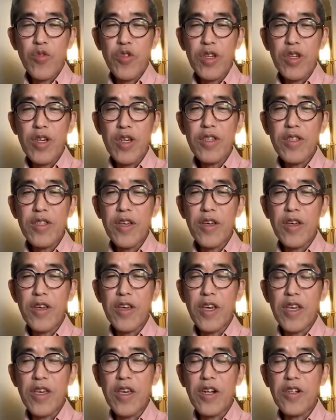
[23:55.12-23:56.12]
で、蒸し返し
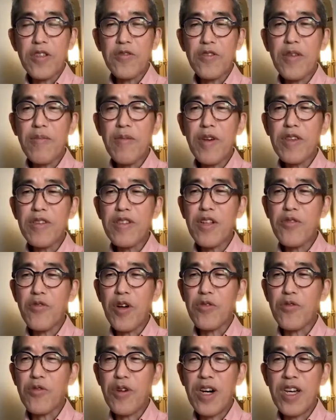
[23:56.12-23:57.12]
て、やりすぎました
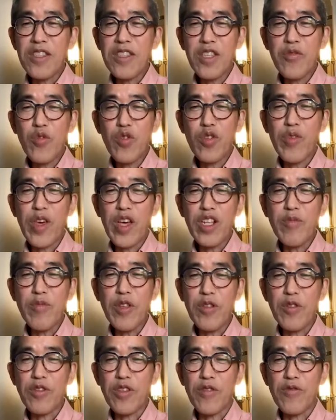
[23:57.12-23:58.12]
とか、そういう反省も含めやれ
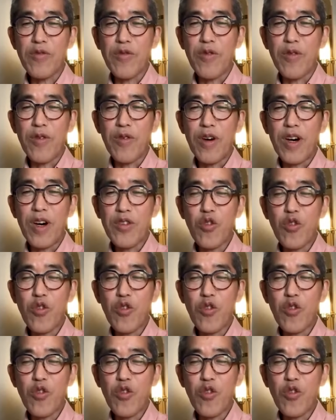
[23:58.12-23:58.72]
ばいいんで、ちゃんと。